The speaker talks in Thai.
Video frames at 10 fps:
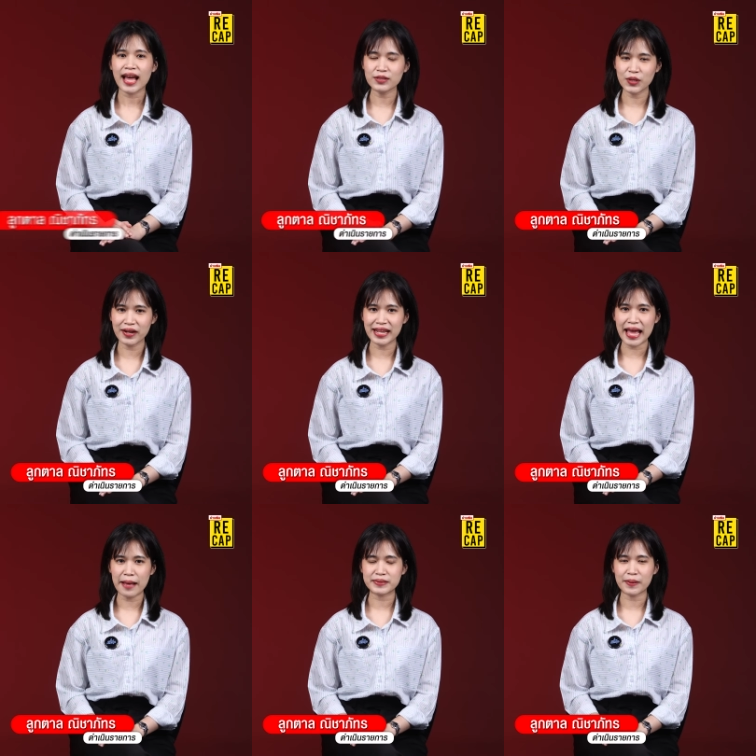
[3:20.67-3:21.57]
ข่าวสดรี
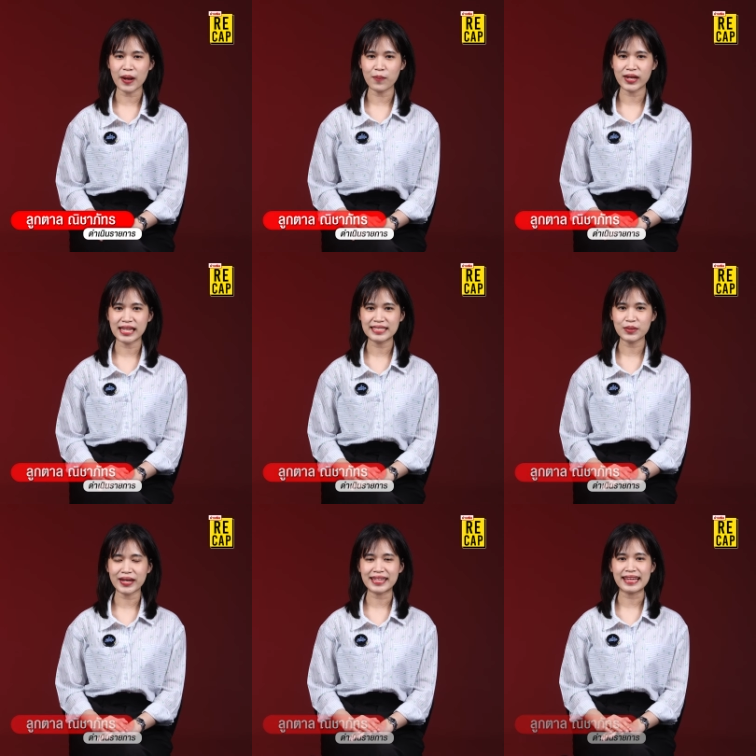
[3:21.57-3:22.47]
แคปสำหรับวันนี้ส
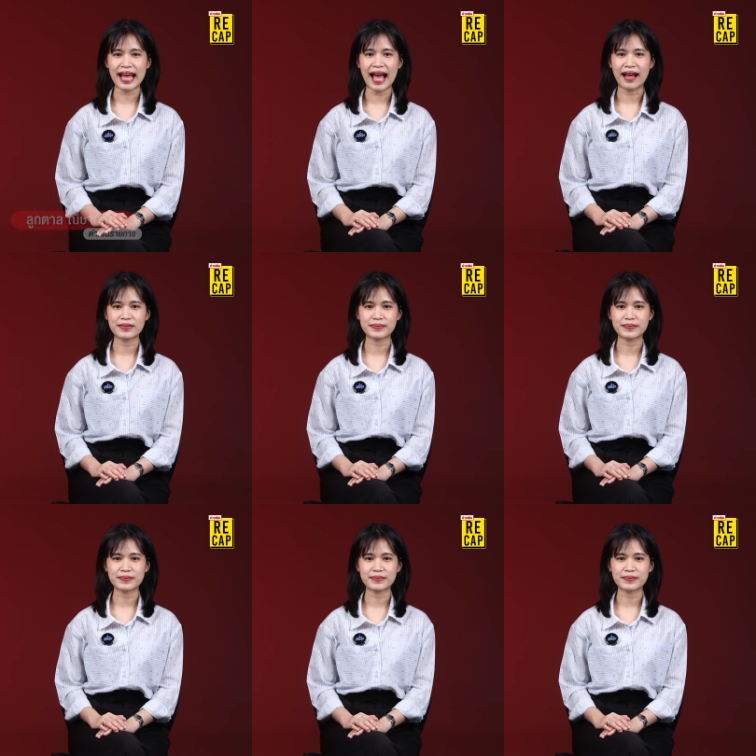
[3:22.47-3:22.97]
วัสดีค่ะ